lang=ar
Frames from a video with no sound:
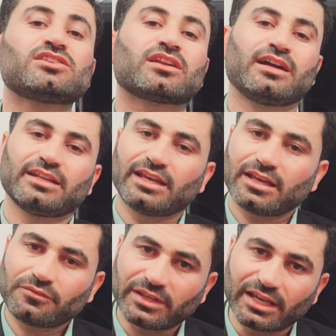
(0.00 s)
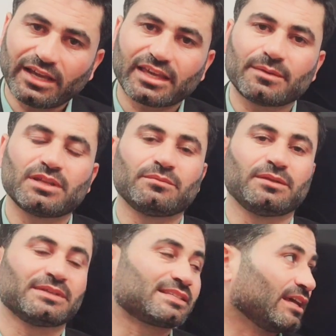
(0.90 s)
نشرع الآن في أحكام
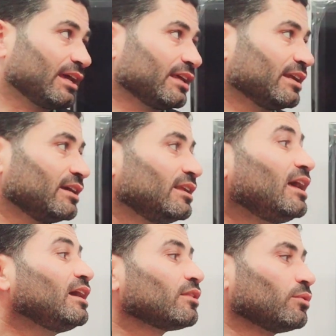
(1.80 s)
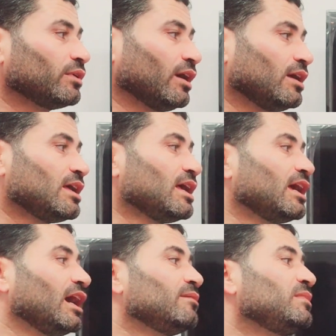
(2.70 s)
الميم الساكنة لاحظ هنا
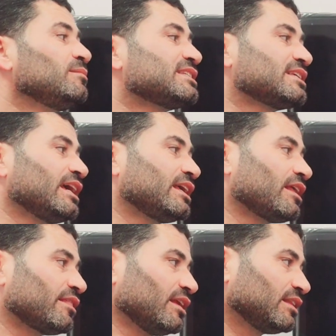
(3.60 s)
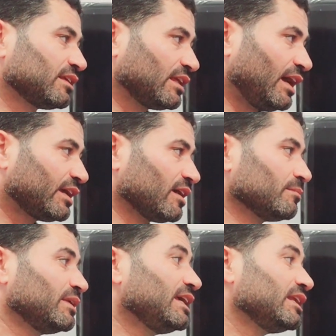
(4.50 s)
الميم الساكنة ثلاثة أحكام
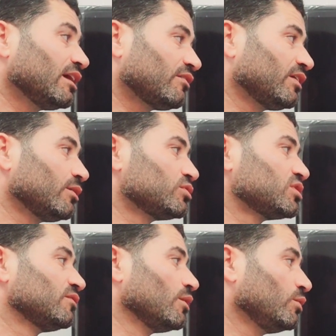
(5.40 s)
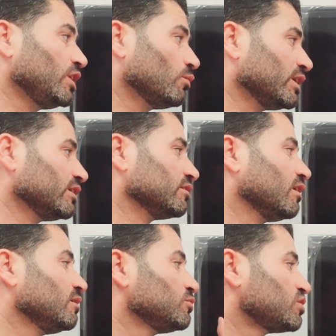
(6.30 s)
هي الإخفاء الشفوي
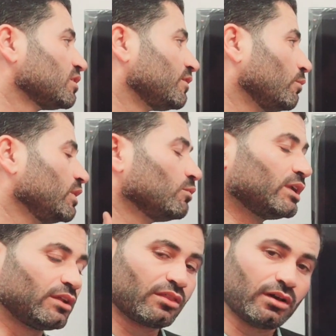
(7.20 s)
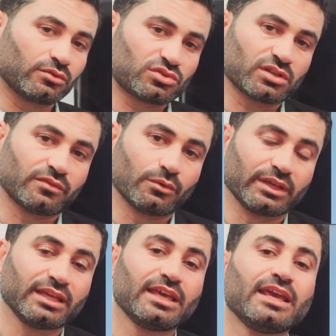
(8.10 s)
والإضغام الشفوي والإظهار
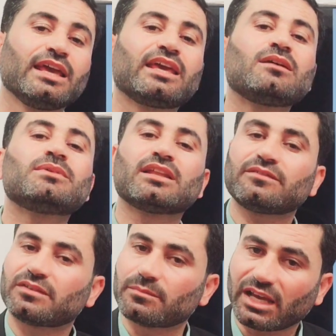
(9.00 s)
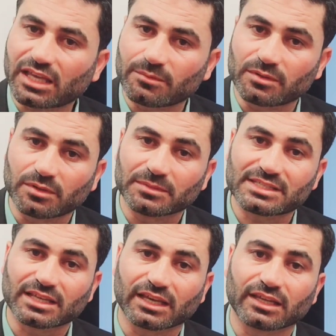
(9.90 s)
الشفوي كيف بدنا نفهم أحكام الميم
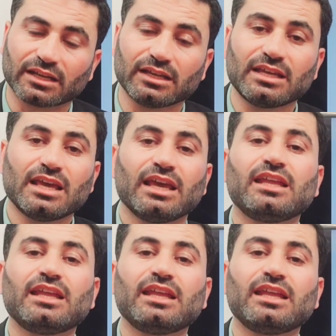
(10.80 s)
الساكنة؟